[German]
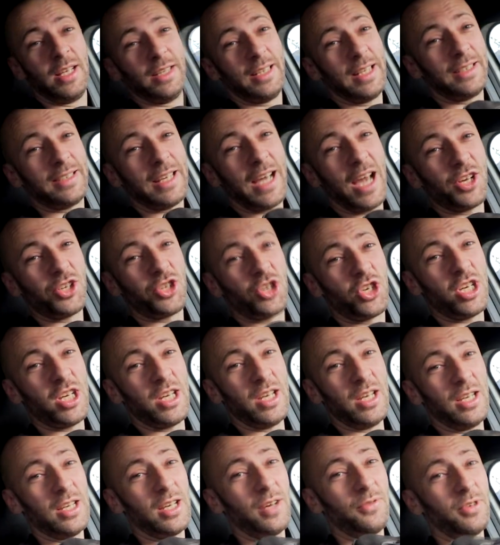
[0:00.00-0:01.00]
Der Tai
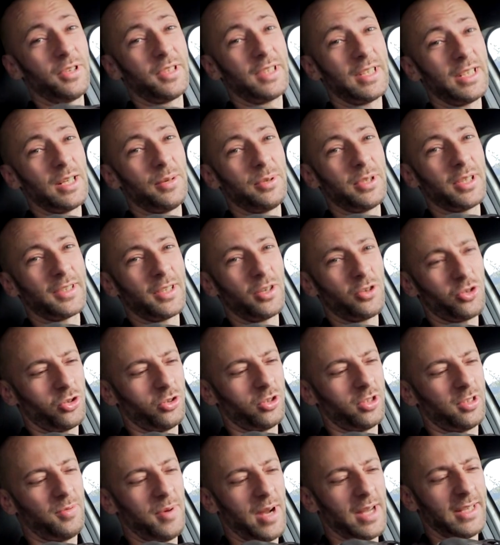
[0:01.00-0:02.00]
Chi. Ihr wisst, den habe ich jetzt auch
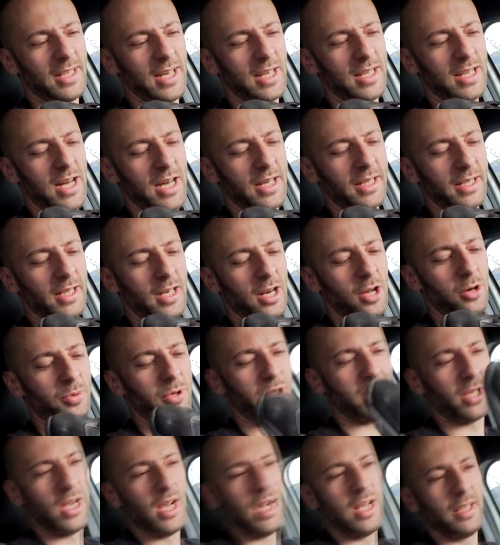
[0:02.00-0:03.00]
schon zwei, drei Jahre, glaube ich.